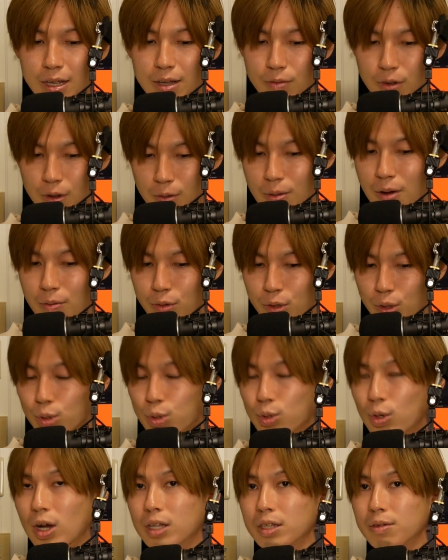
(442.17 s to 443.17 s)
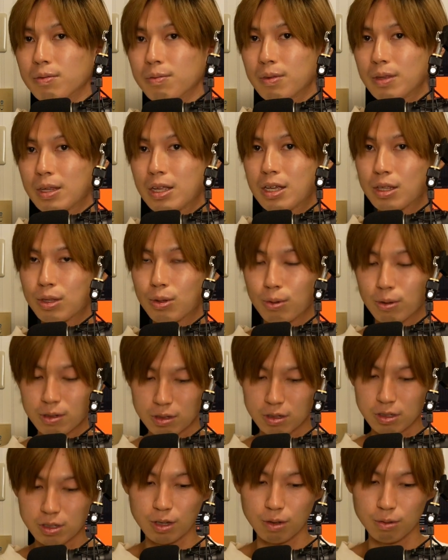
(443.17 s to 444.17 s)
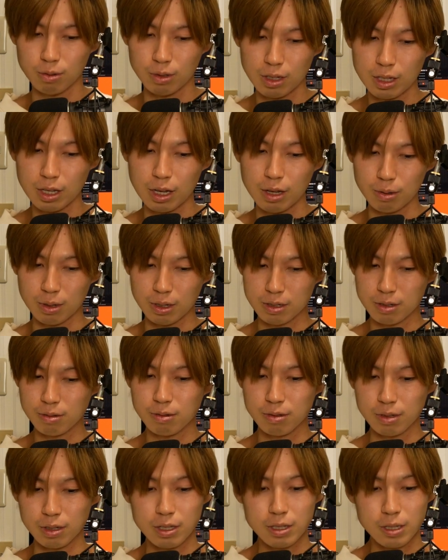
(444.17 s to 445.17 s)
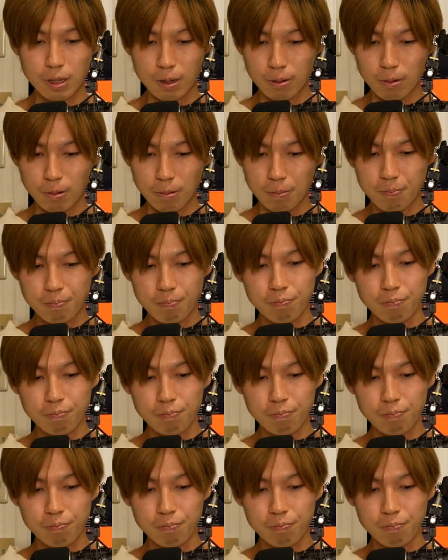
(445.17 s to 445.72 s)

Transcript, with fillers: もう今はもう図書館でね、統一して読んでたりとかするんですけど、